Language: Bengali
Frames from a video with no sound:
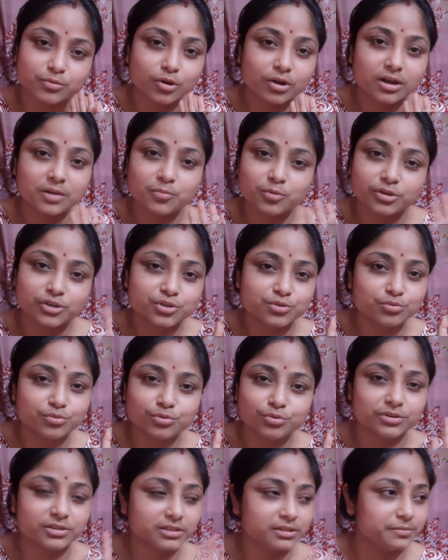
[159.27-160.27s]
বকাবকি শুরু
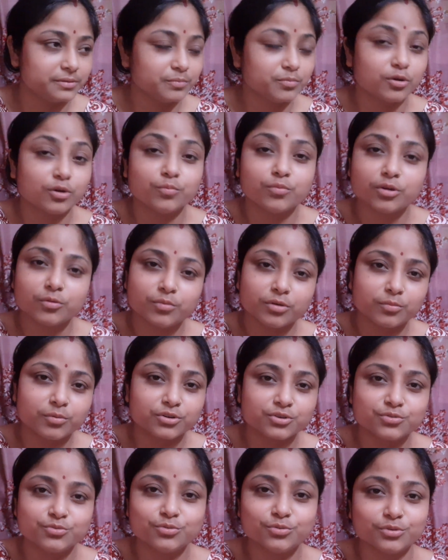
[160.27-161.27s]
করে দেবে বক বক বক
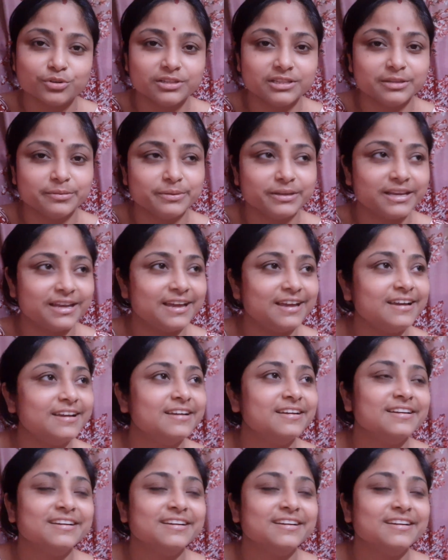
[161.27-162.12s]
শুরু করে দেবে হ্যাঁ